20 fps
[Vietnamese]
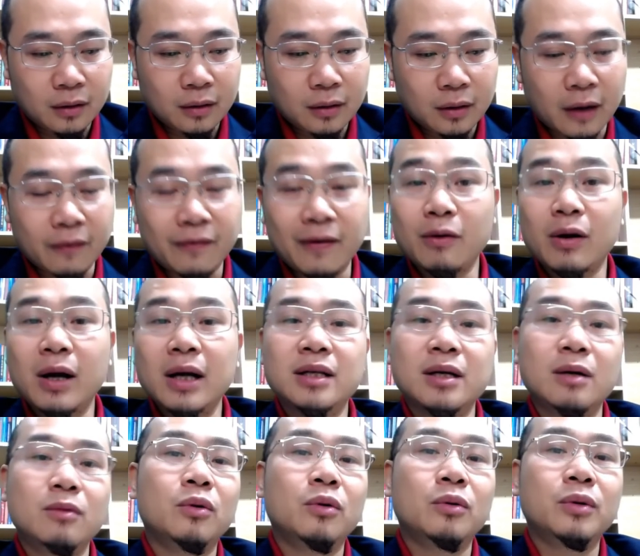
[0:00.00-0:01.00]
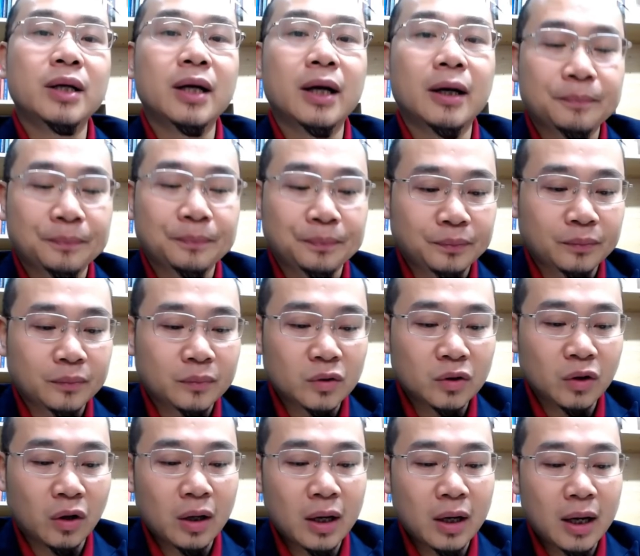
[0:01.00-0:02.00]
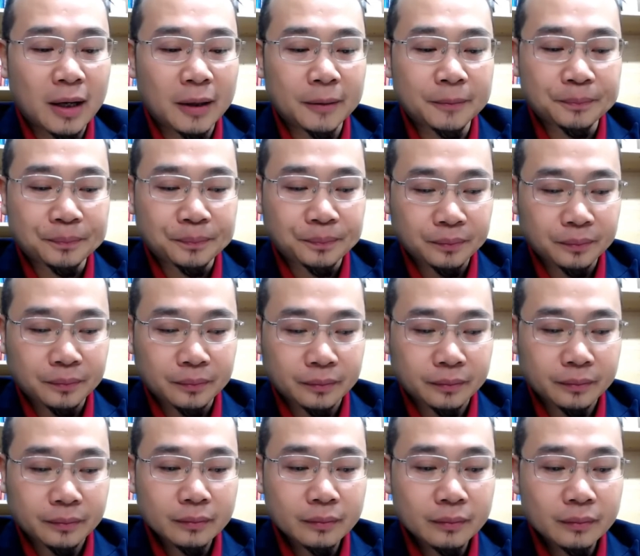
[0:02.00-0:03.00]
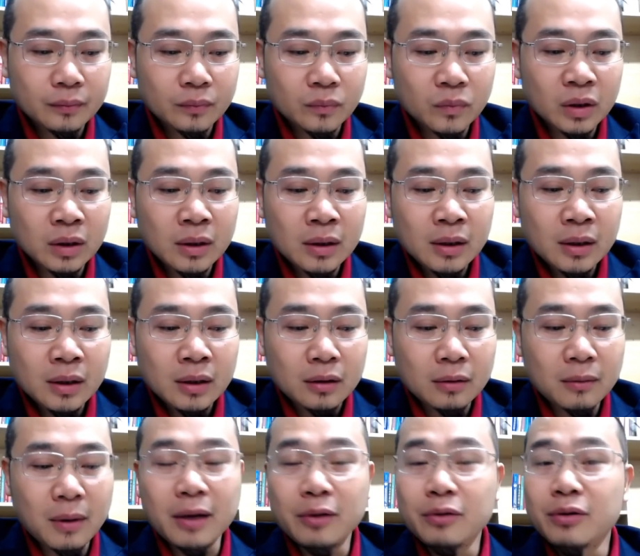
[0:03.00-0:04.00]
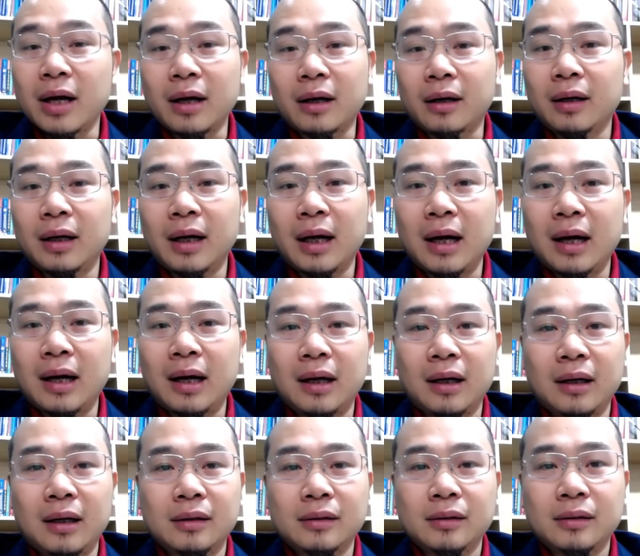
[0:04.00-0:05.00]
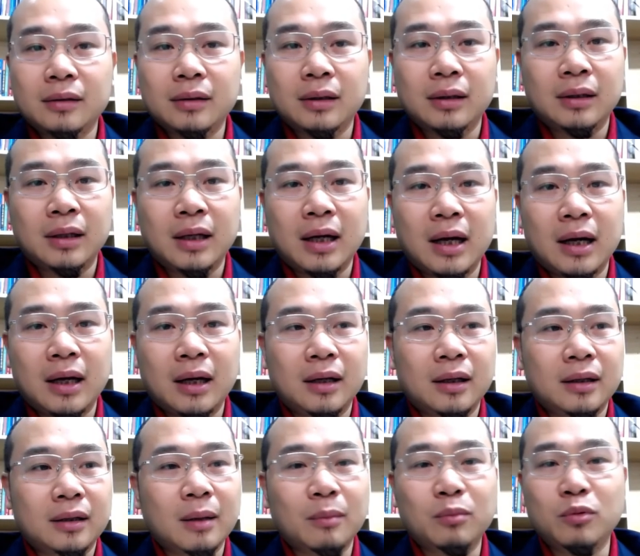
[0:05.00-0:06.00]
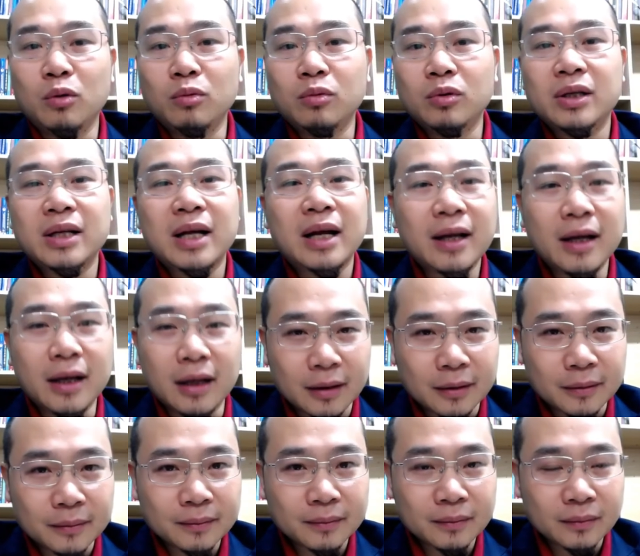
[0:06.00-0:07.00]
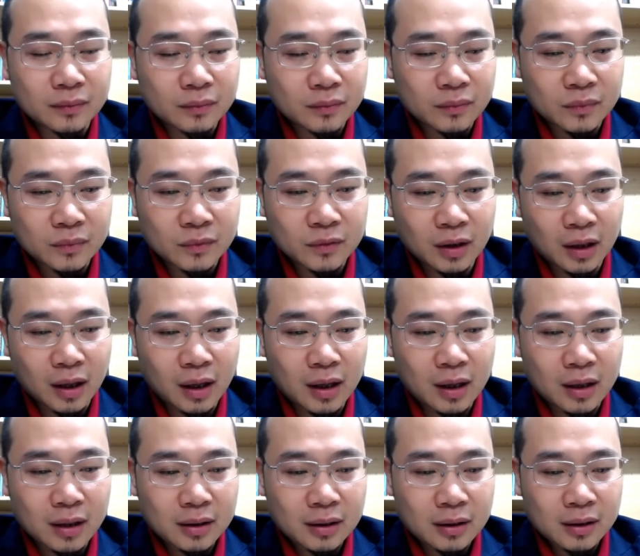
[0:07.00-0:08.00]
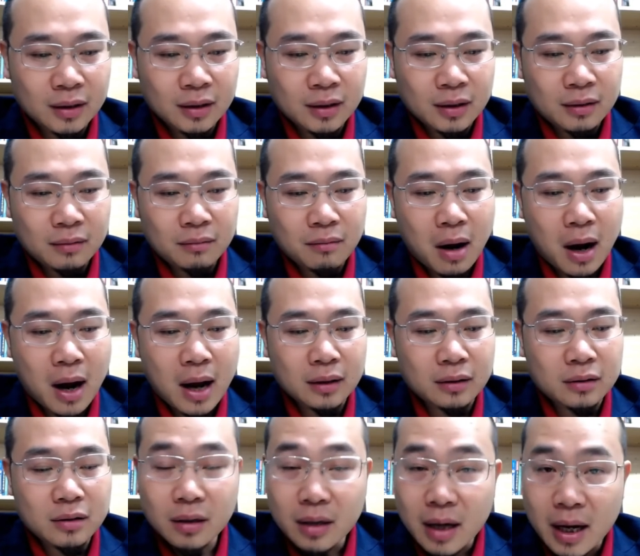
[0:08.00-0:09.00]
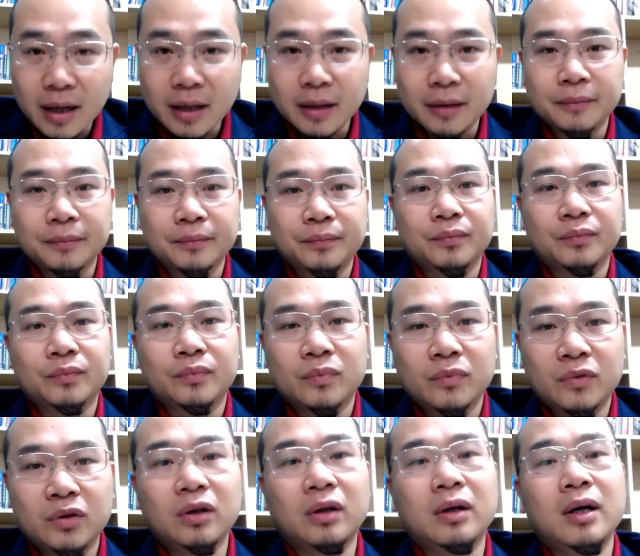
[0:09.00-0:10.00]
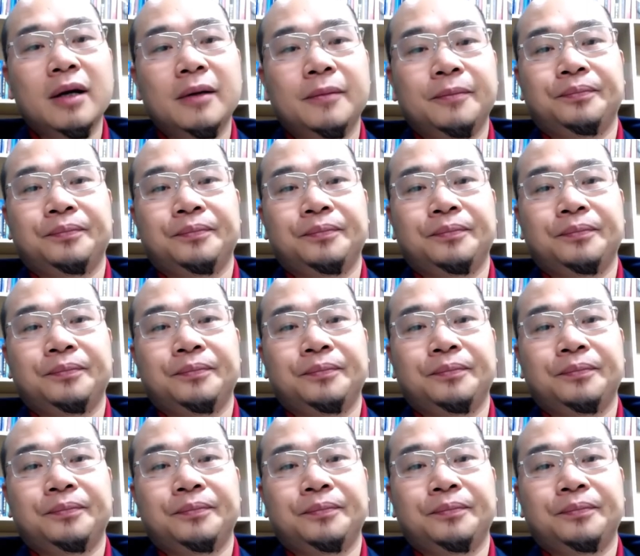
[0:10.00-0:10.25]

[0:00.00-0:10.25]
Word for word: Cái phong cách sống của Huy á, đó là thứ bảy nhật là là tập trung cho gia đình. Đó. Mà trước đây trước đây